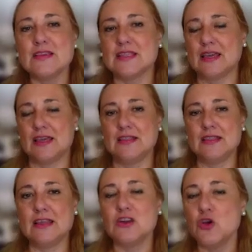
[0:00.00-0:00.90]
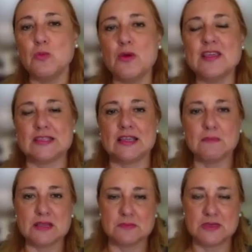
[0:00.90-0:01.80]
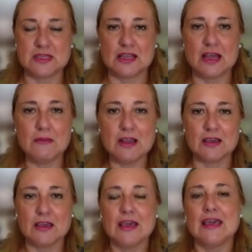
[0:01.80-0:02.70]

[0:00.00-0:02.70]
de esta gente no puede ser más miserable.